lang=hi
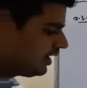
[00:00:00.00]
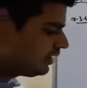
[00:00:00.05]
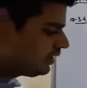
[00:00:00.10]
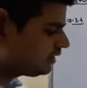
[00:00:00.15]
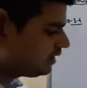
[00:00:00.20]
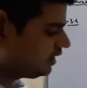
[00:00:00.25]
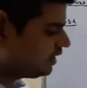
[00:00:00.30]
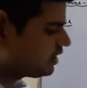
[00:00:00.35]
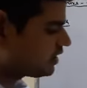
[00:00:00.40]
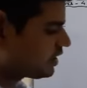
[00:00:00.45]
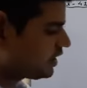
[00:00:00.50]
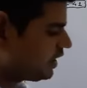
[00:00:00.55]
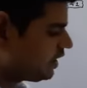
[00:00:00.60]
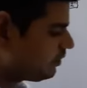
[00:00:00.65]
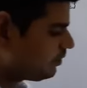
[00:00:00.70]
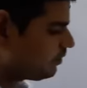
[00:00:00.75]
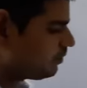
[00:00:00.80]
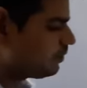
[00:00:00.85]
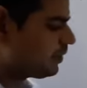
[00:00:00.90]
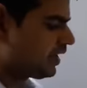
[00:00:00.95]
एंड थ्री
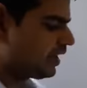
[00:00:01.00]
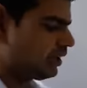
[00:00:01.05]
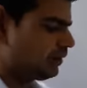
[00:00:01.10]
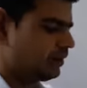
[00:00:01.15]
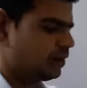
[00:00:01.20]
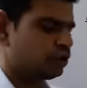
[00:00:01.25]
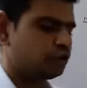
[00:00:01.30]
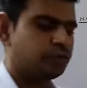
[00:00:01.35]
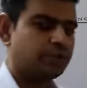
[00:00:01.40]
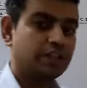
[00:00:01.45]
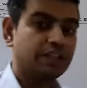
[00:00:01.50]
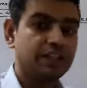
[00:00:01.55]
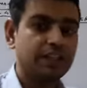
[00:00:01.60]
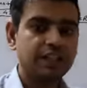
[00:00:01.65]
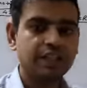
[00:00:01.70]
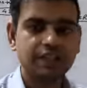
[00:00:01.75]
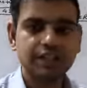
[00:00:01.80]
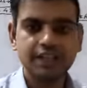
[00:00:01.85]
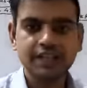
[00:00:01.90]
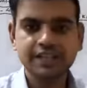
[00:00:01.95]
स्टेप बैकवर्ड तो बेटा दे
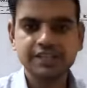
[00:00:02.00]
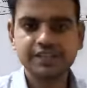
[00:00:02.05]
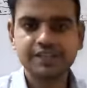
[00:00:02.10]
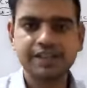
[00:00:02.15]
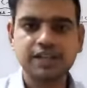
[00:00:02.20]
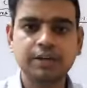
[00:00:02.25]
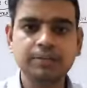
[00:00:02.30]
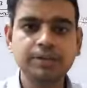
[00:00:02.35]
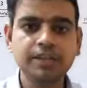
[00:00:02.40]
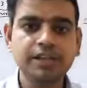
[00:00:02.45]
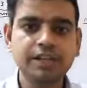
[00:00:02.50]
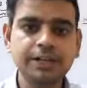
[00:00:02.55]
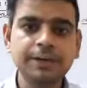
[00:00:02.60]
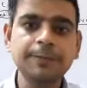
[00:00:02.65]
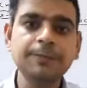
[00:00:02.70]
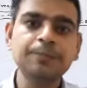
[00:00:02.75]
रखा है एक शराबी है